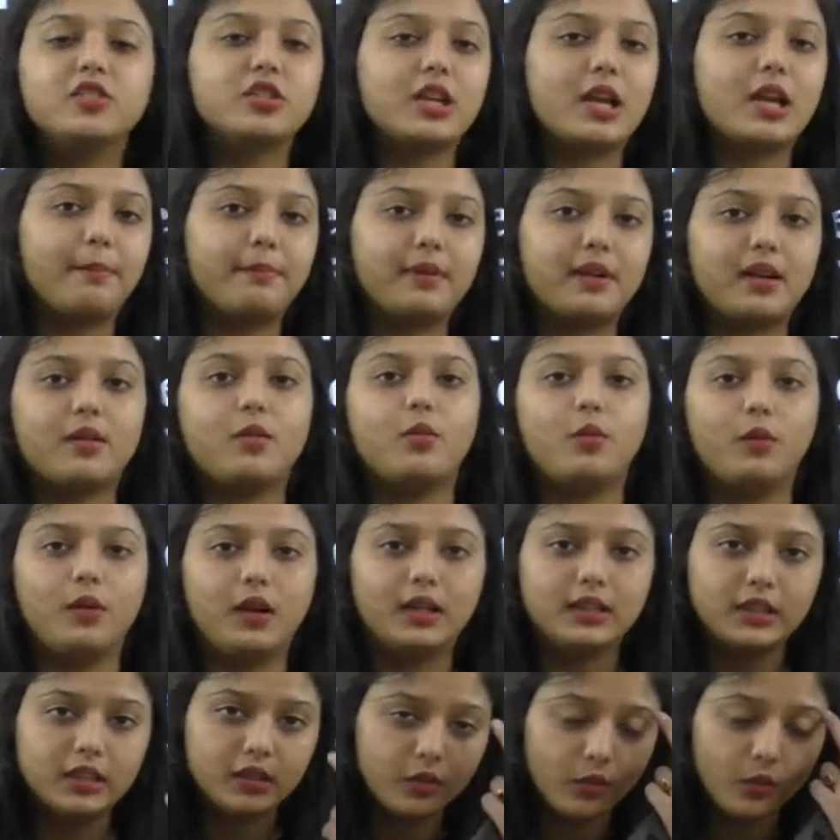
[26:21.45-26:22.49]
चैप्टर
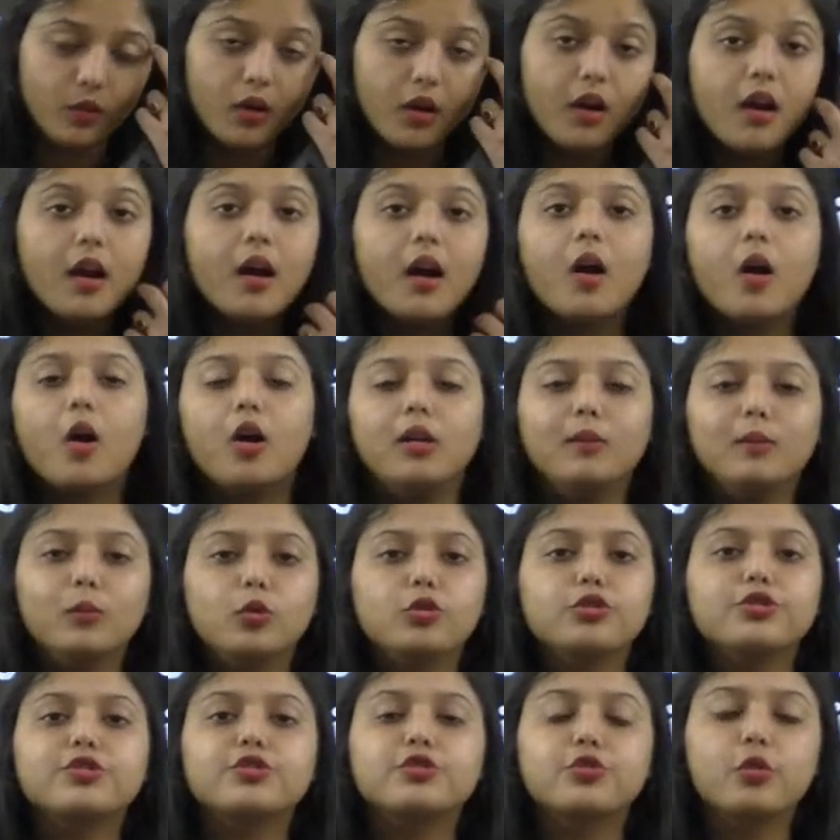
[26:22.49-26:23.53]
होगा देखो
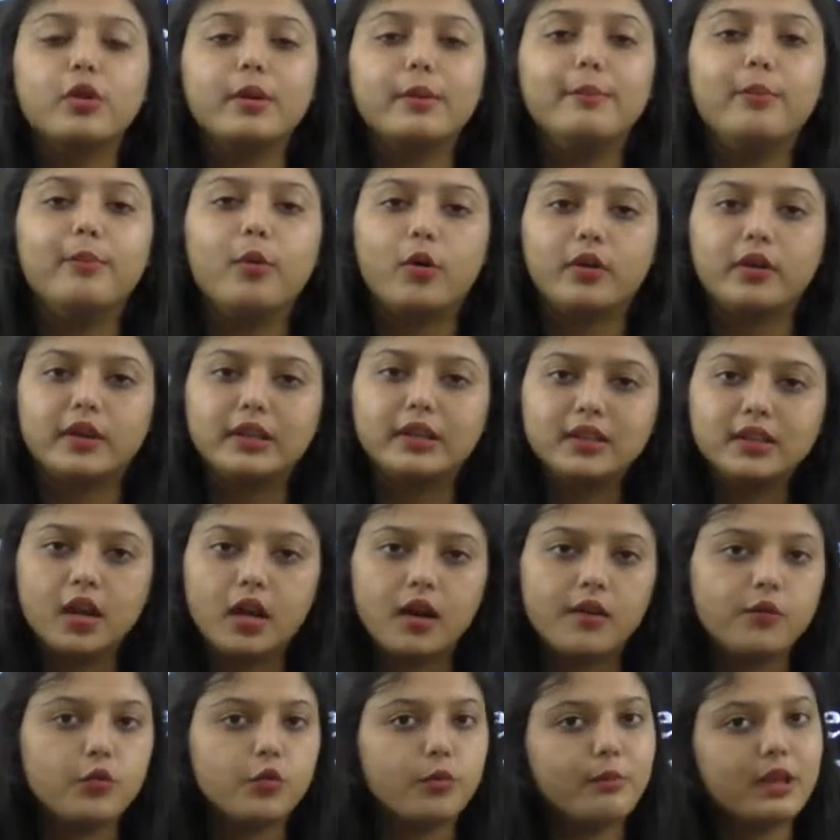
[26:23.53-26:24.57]
ऑलमोस्ट जो इम्पोर्टेंट
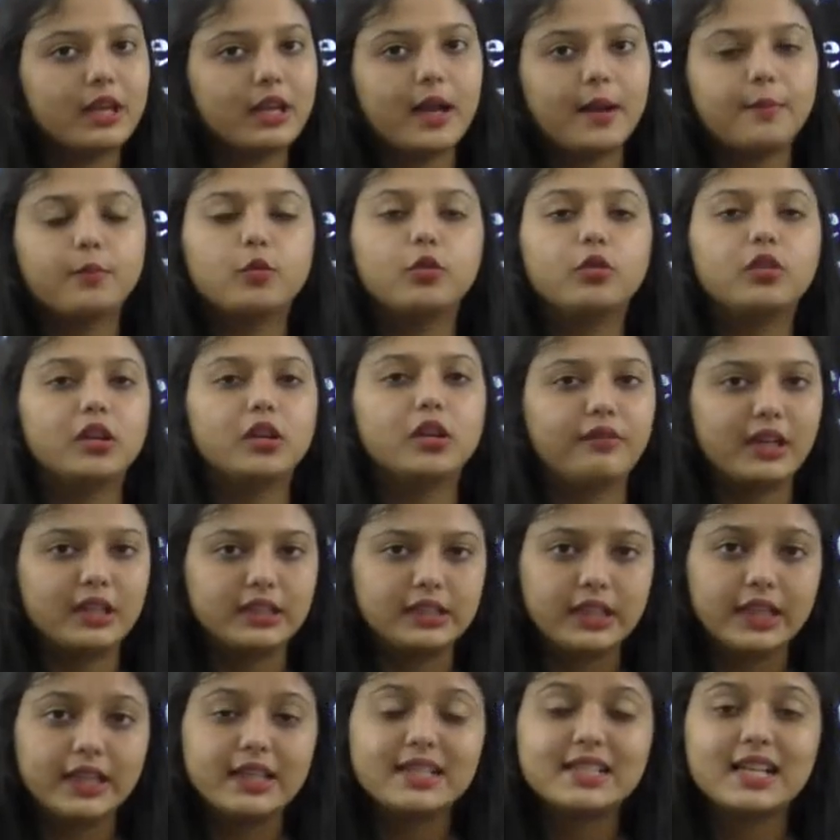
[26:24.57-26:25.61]
था वो मैंने आपको करवा
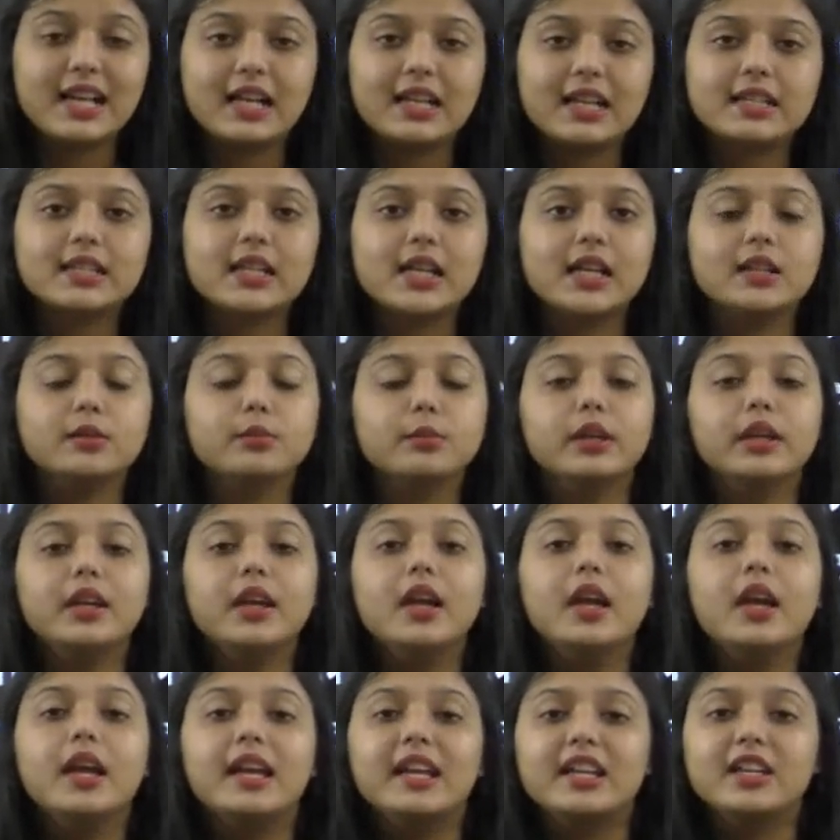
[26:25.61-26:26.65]
दिया है साथ साथ में
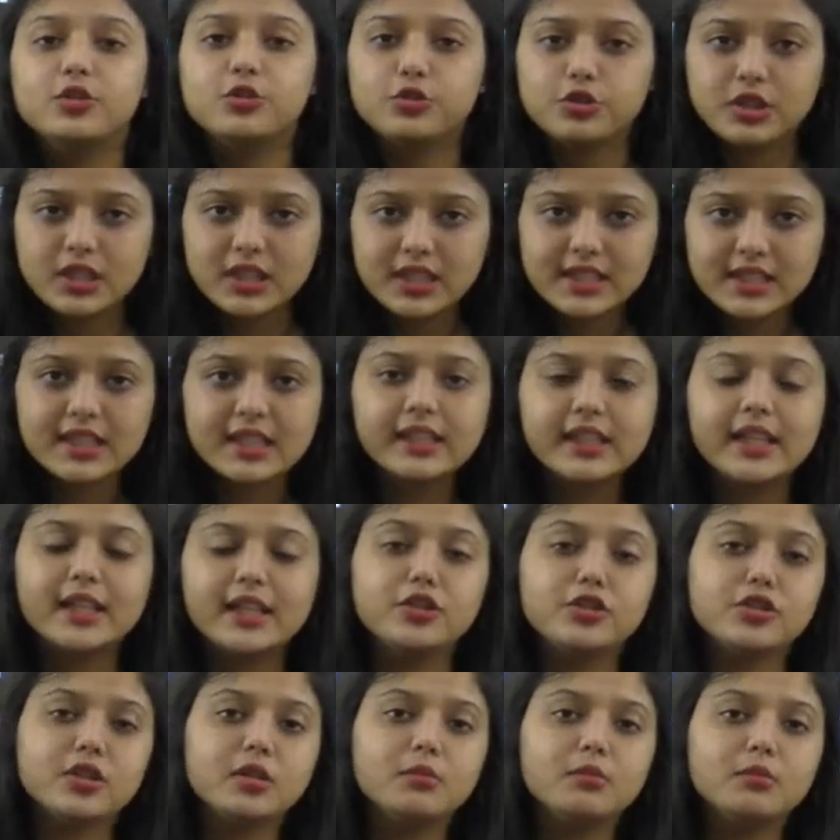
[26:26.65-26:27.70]
इस चीज की
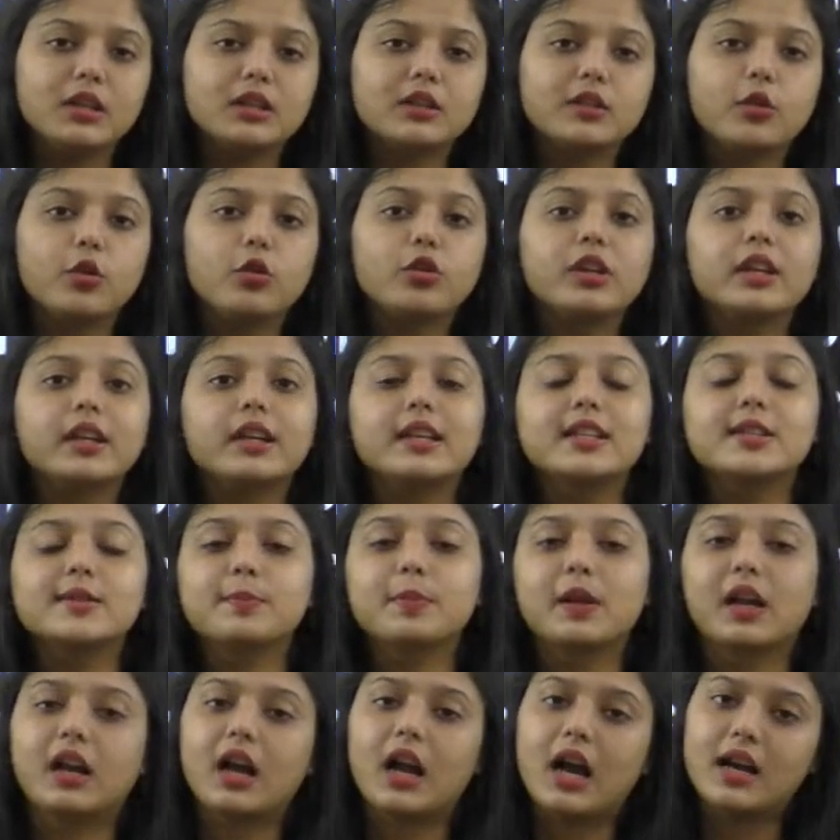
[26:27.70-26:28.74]
टेंशन मत लो कि किस
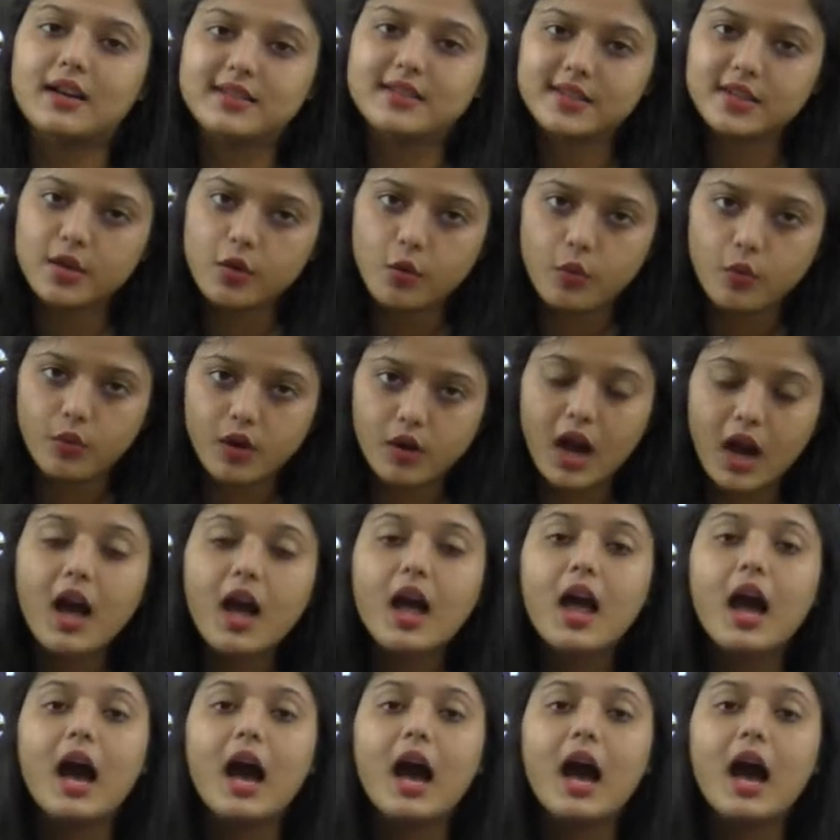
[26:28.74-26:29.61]
प्रकार से होगा